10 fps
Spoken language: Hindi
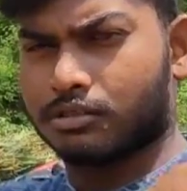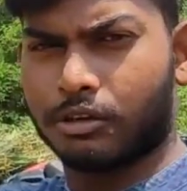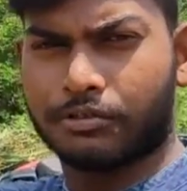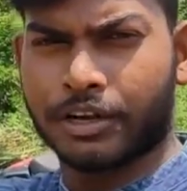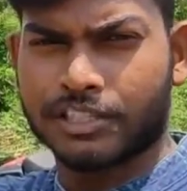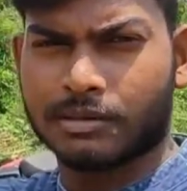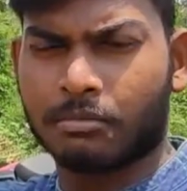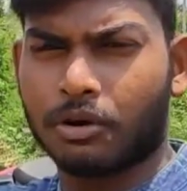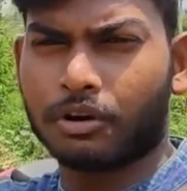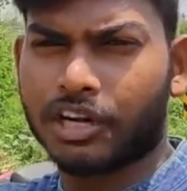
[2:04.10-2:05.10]
तो फ्रेंड्स
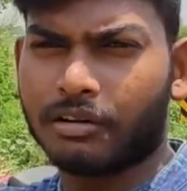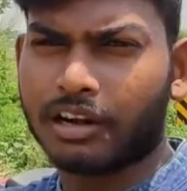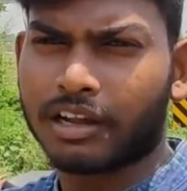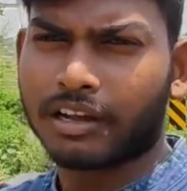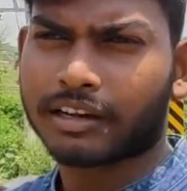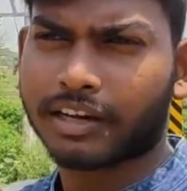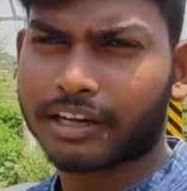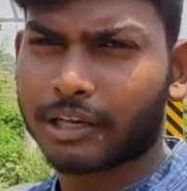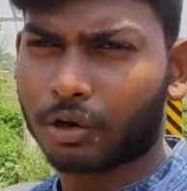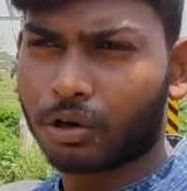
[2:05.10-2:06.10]
हम लोग लौटने वाले हैं
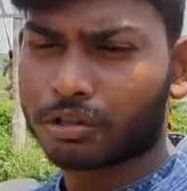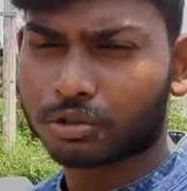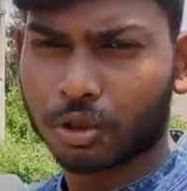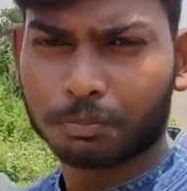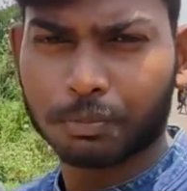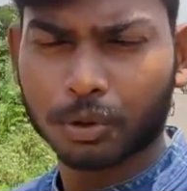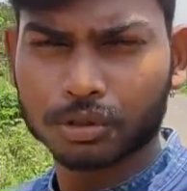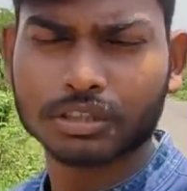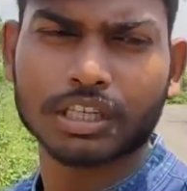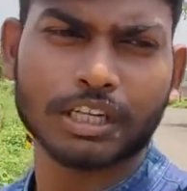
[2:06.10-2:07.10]
घर की ओर धूप
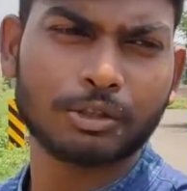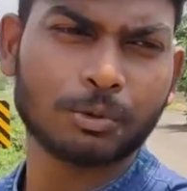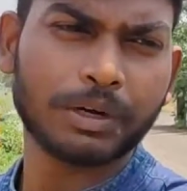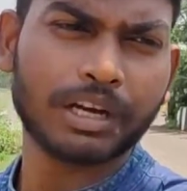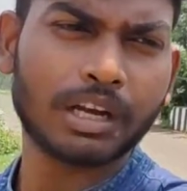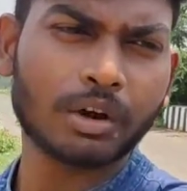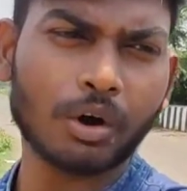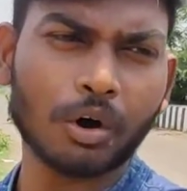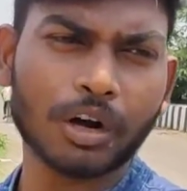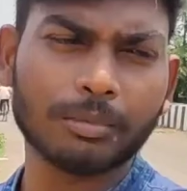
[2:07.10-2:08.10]
बहुत कड़ी धूप है
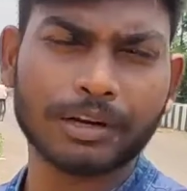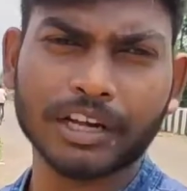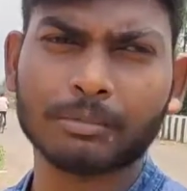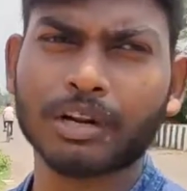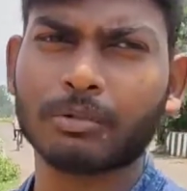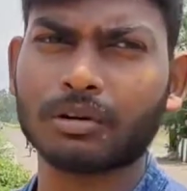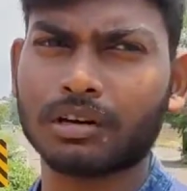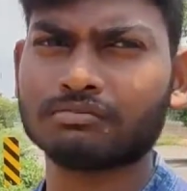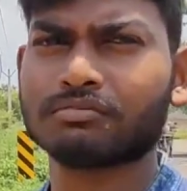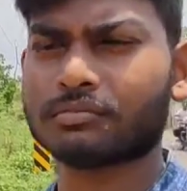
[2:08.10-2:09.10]
और अभी टाइम और हम
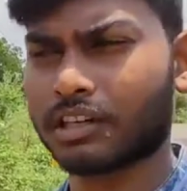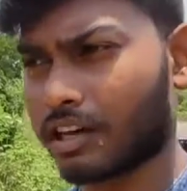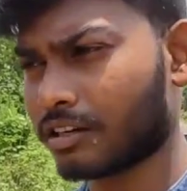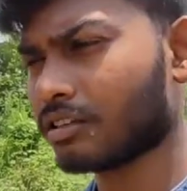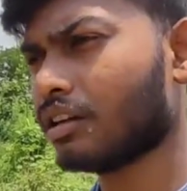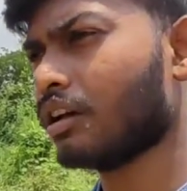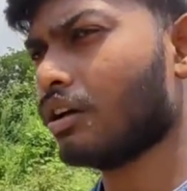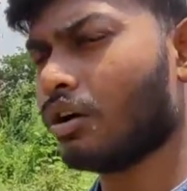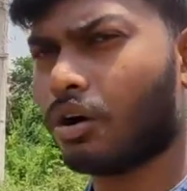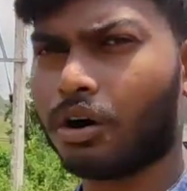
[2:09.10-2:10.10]
लोग
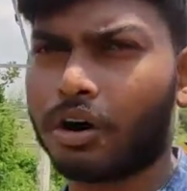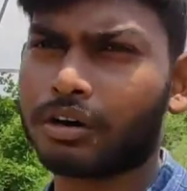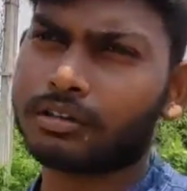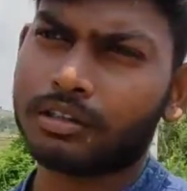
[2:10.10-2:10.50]
ग्यारह और